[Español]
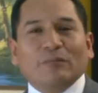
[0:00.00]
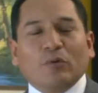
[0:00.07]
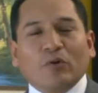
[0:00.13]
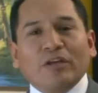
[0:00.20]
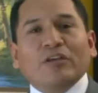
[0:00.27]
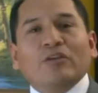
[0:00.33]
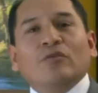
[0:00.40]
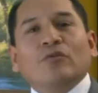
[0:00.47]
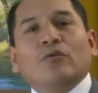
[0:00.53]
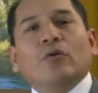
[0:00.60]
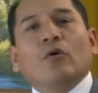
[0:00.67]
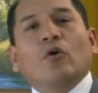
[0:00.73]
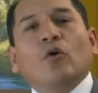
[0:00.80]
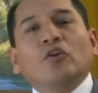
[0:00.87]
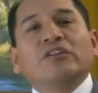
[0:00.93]
Por ello,
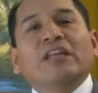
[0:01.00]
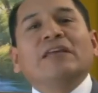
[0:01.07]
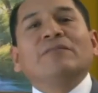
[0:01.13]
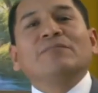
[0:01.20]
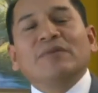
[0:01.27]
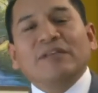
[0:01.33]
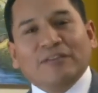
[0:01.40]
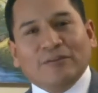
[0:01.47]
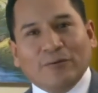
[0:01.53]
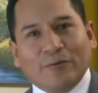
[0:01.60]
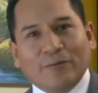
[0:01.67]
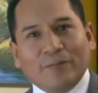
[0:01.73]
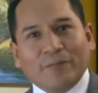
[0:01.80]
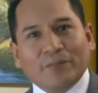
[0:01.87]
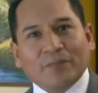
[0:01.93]
hoy te invito
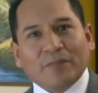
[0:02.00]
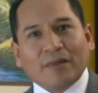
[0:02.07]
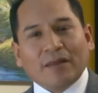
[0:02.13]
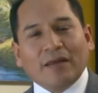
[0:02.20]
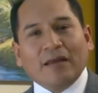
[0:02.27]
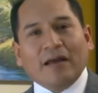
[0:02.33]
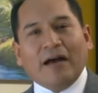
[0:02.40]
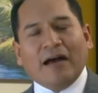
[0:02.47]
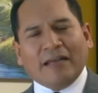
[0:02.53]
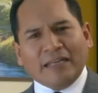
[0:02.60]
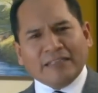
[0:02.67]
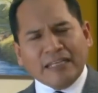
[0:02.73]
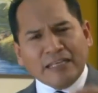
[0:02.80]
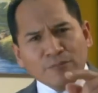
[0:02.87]
a que te